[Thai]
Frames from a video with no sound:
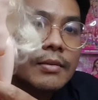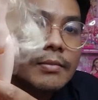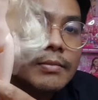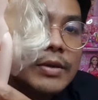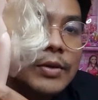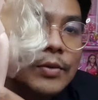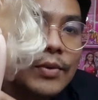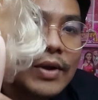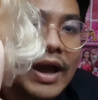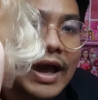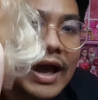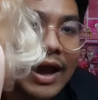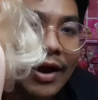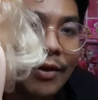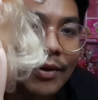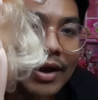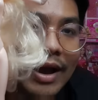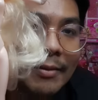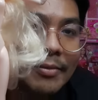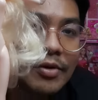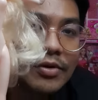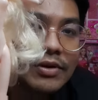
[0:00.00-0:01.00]
ผิวขาว
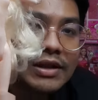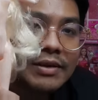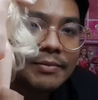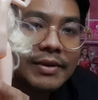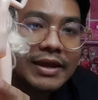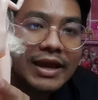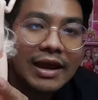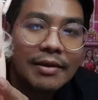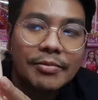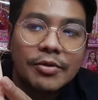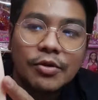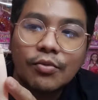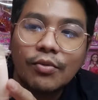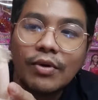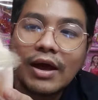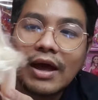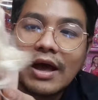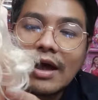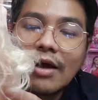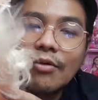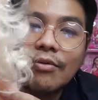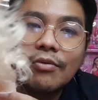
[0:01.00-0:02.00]
ครับ รุ่นนี้เป็นงานผิว
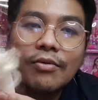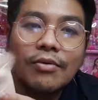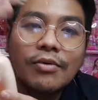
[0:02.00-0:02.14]
ขาว